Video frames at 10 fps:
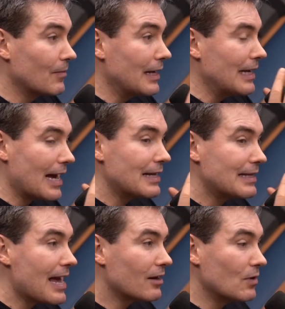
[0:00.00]
E a
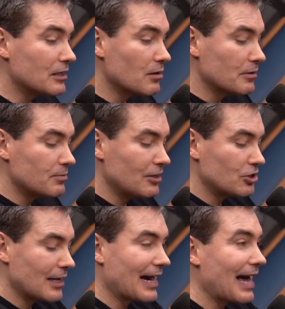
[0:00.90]
ideia não é simplesmente
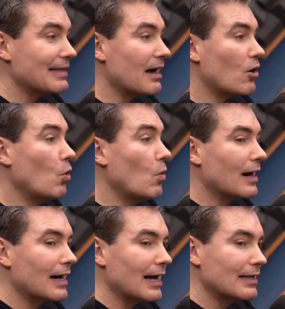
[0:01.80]
ter cada rua,
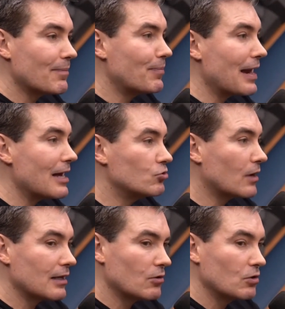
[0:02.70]
cada prédio,
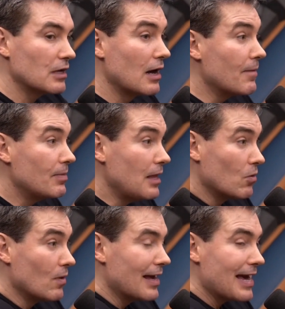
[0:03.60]
cada coisa.
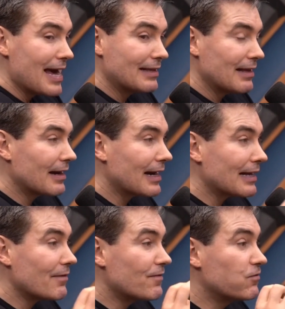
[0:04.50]
Não, é ter
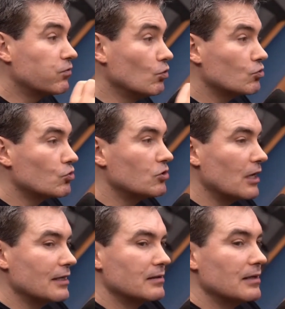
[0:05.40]
cada fluxo de
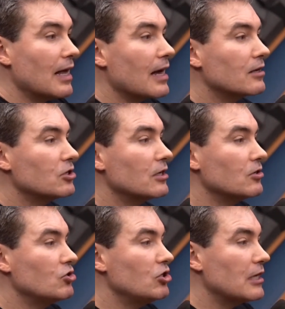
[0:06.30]
eletricidade,
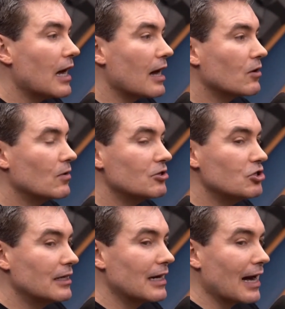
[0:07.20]
de água,
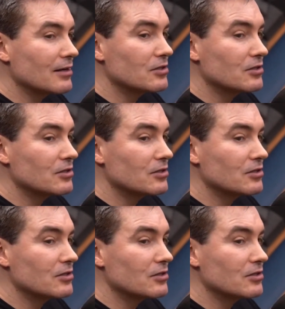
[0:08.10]
Nossa, de gás. Nossa, é